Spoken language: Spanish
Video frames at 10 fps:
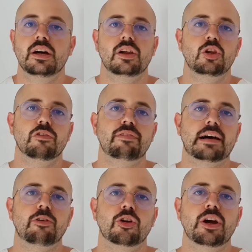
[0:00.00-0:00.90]
Los
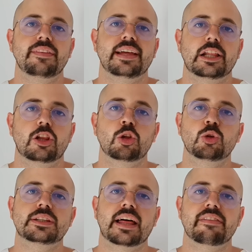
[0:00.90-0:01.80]
flavonoides son
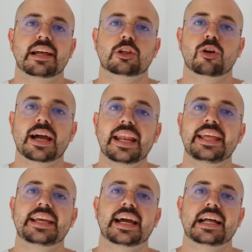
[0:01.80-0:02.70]
sustancias
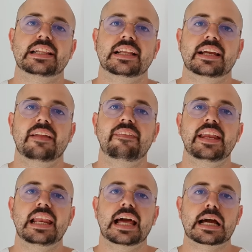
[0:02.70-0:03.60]
orgánicas que
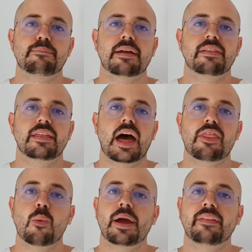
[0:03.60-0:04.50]
tienen la capacidad
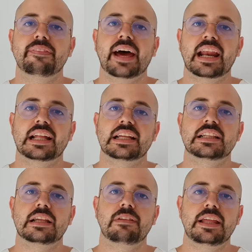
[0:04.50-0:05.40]
de aumentar la
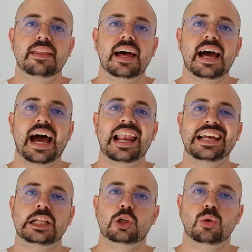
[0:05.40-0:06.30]
sensibilidad a la
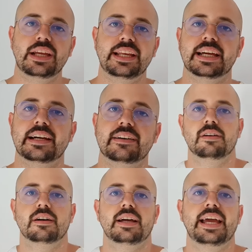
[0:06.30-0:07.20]
insulina
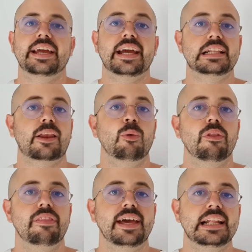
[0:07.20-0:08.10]
¿En qué se
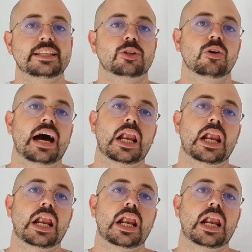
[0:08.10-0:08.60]
reduce esto?